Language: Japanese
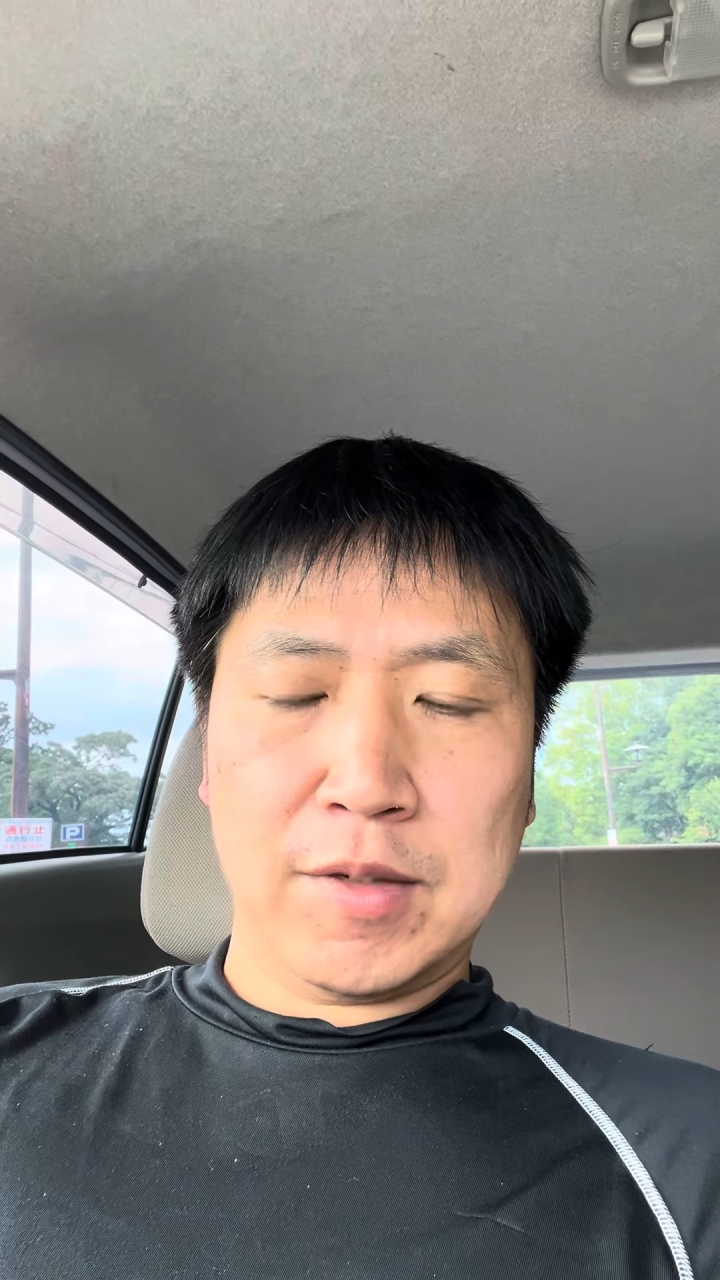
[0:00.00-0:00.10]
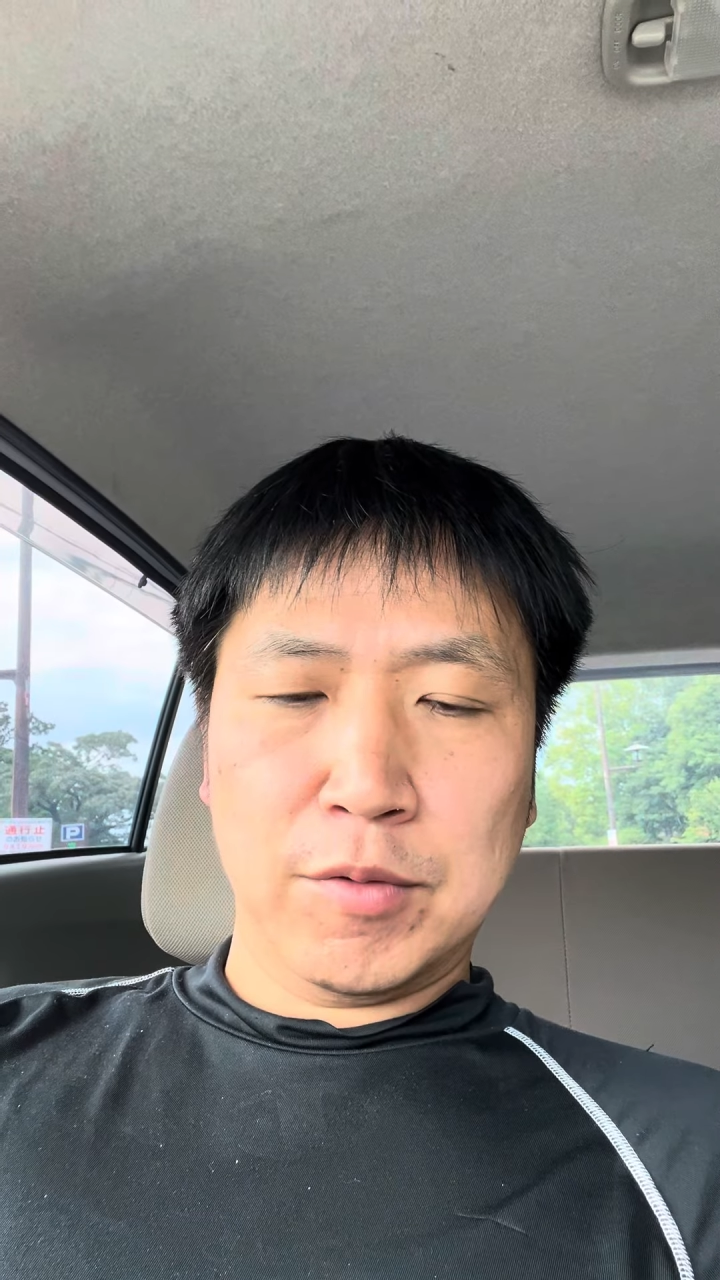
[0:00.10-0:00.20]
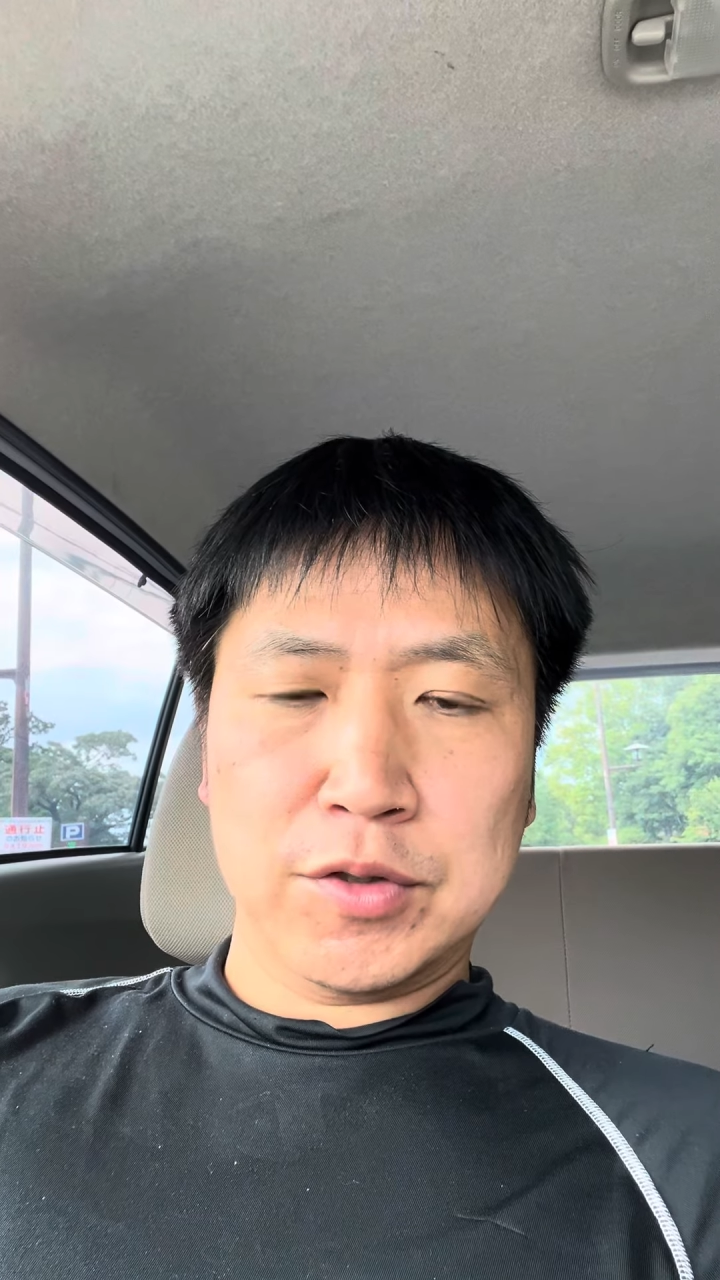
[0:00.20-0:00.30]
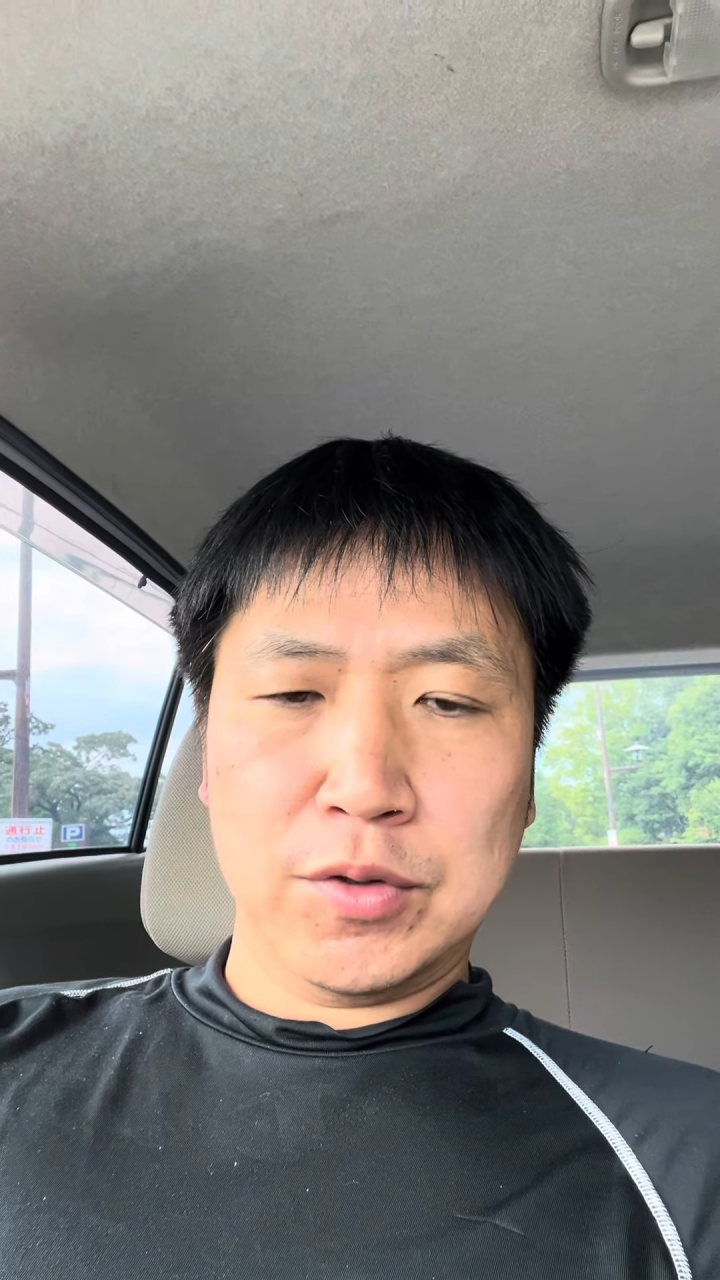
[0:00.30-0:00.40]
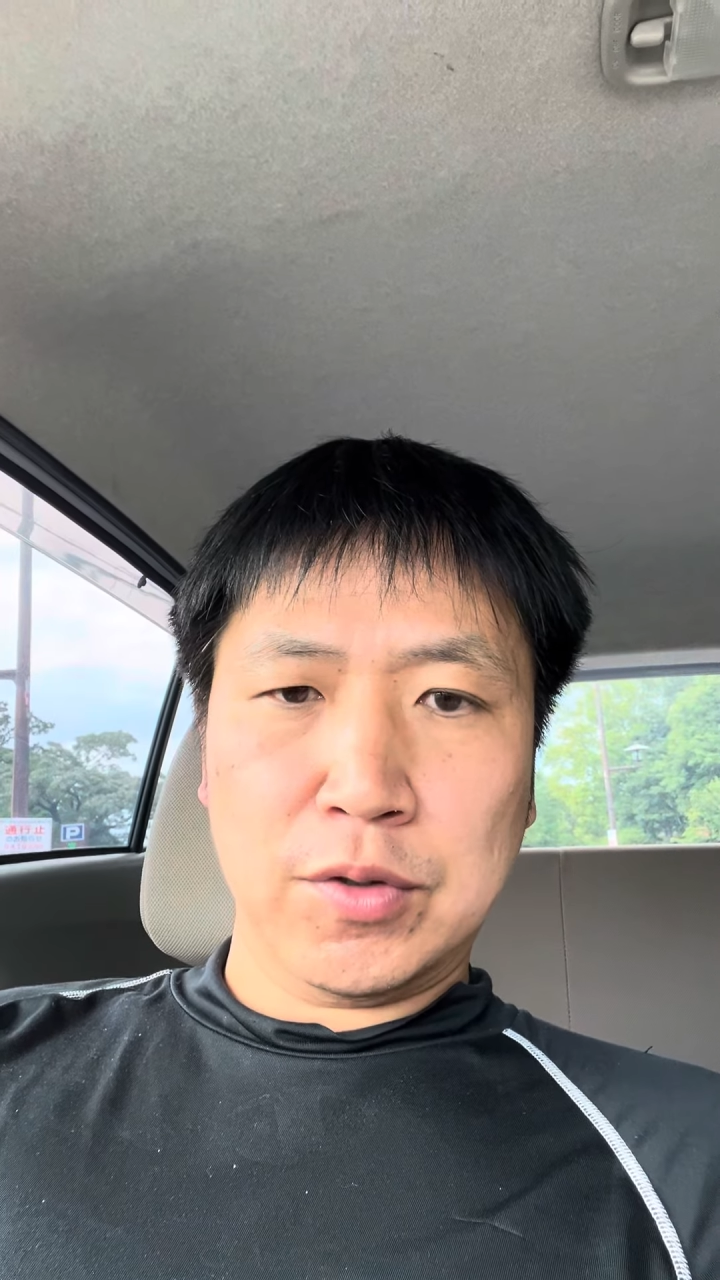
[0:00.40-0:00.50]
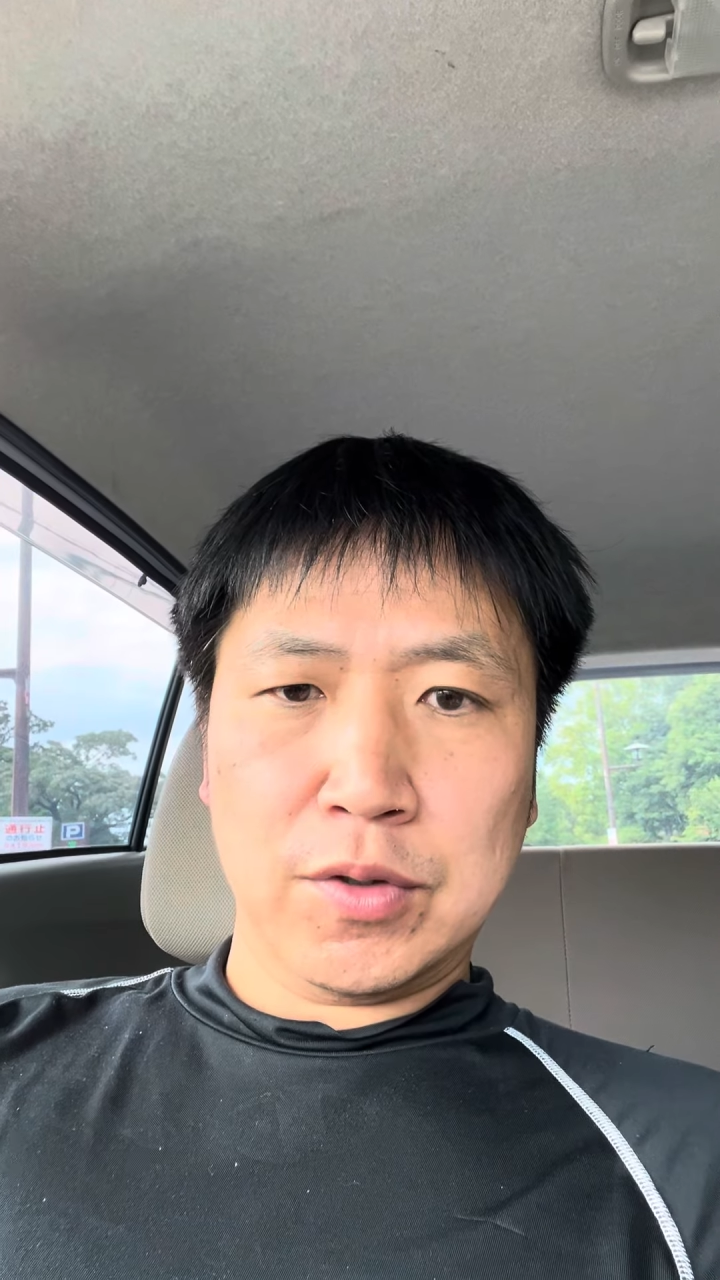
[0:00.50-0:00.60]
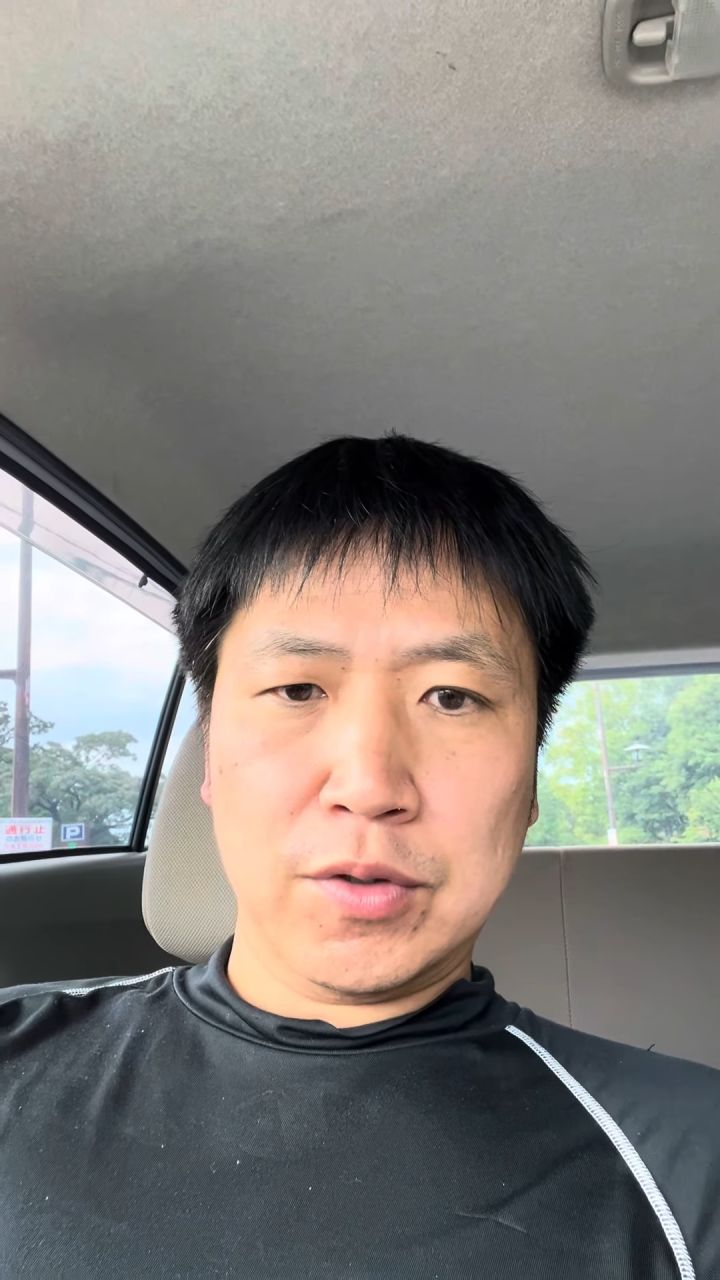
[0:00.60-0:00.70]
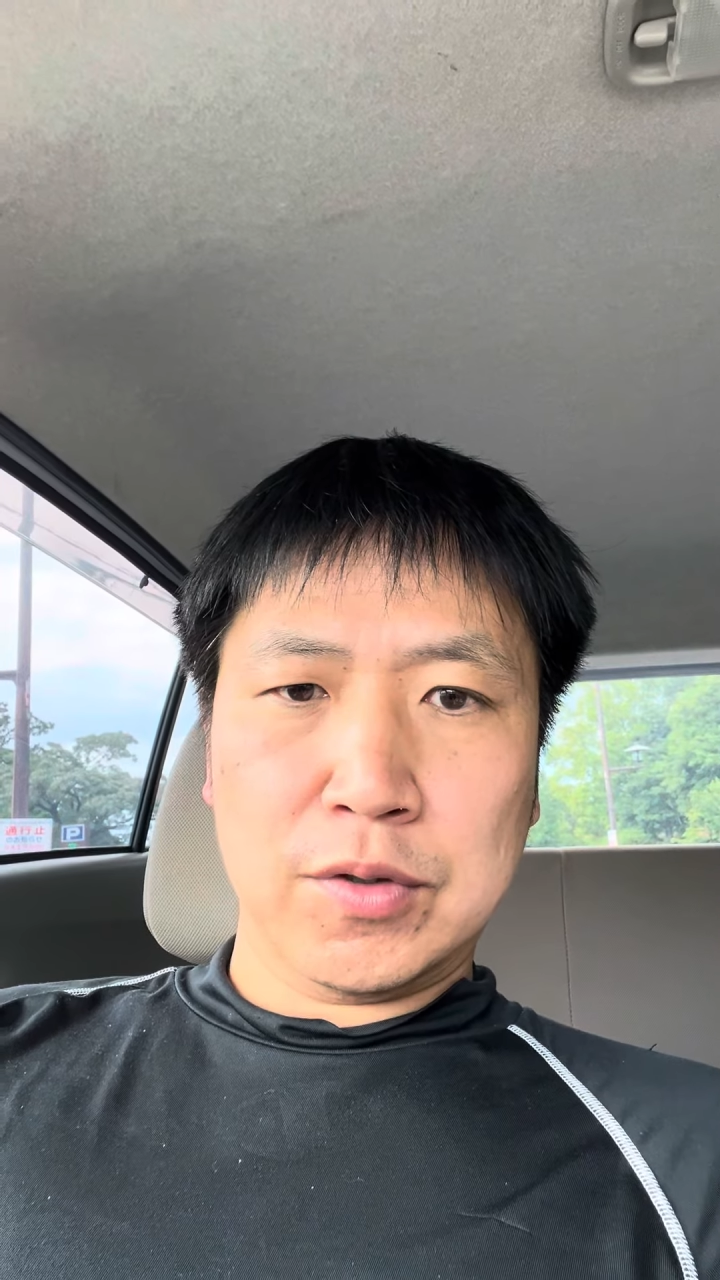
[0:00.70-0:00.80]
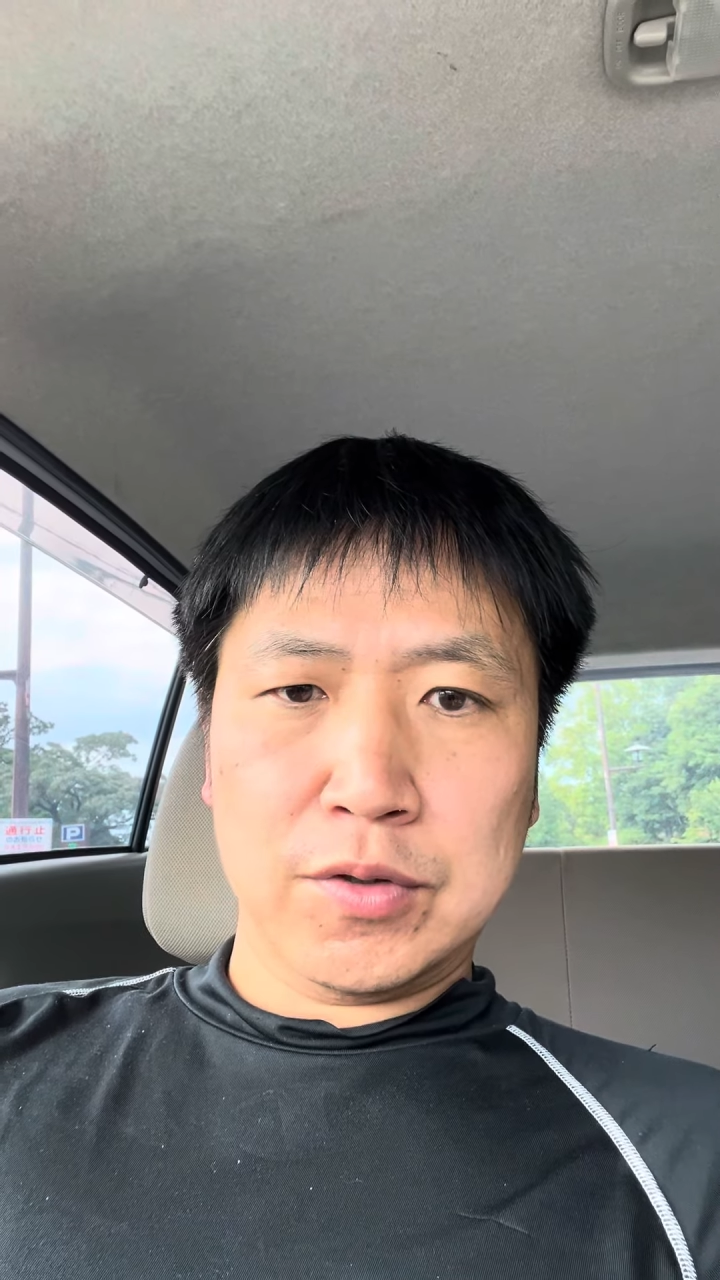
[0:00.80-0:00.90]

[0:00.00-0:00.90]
気持ちを